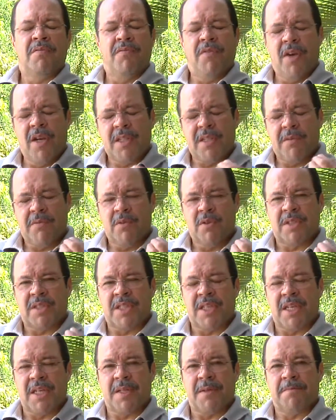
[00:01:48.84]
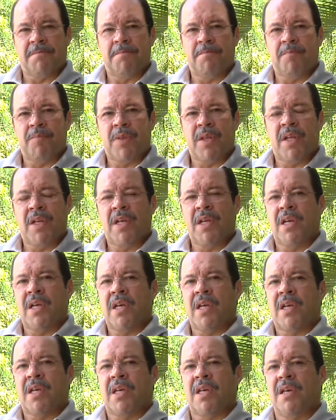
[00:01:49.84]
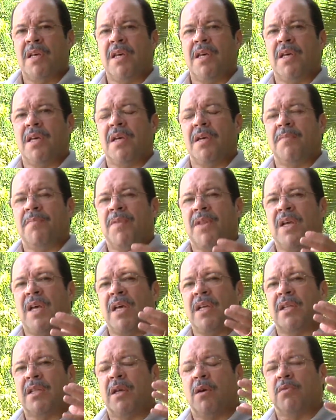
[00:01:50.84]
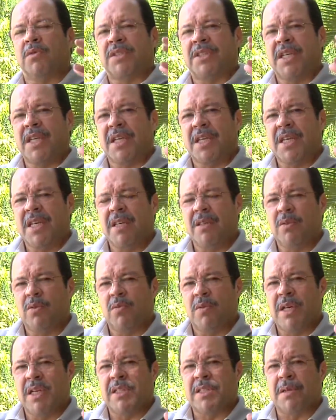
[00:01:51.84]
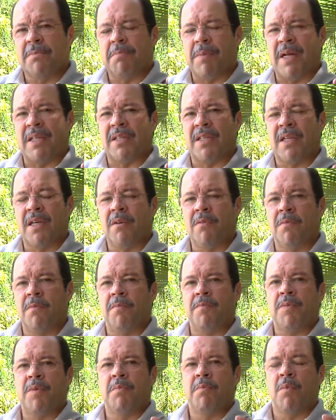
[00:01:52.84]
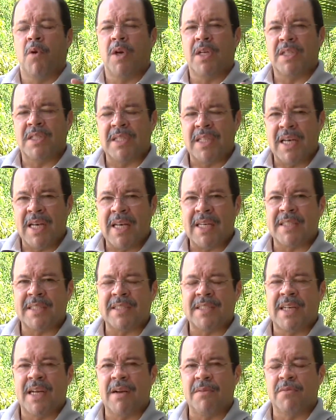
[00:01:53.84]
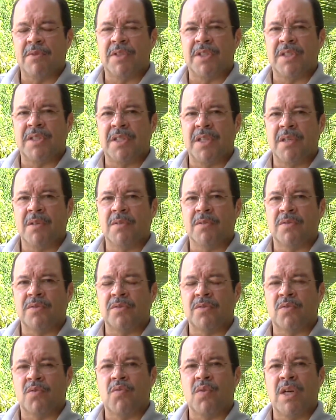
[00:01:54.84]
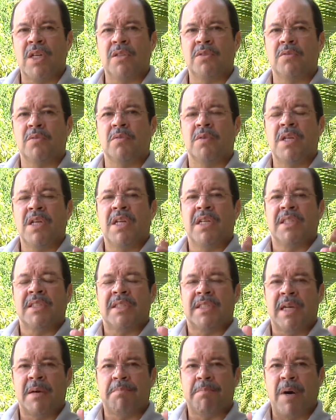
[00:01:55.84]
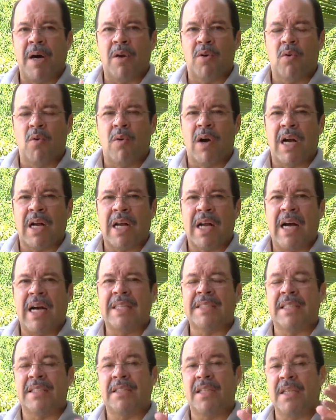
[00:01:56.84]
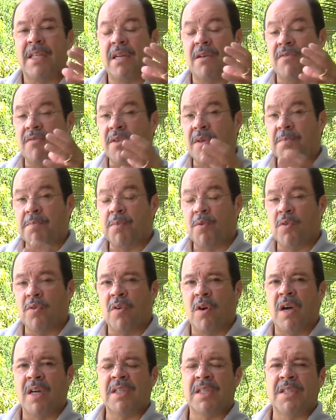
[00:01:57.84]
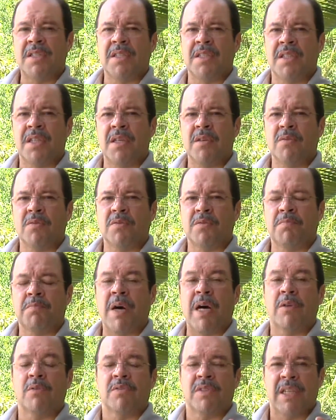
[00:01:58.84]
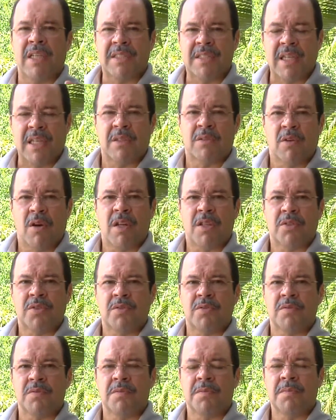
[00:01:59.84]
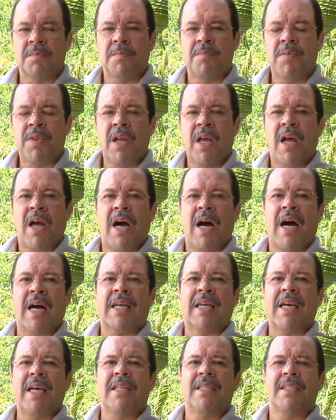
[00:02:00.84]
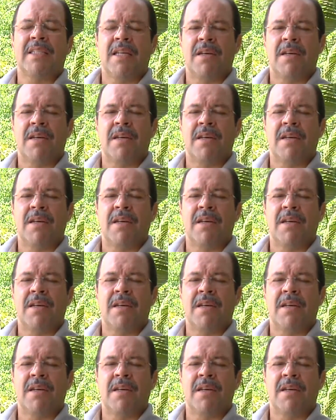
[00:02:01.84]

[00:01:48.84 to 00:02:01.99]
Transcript: Veja você que, então, seguindo este padrão, Moisés, servo de Deus, quando separou a casa de Levi por ordem de Deus para o sacerdócio, aqueles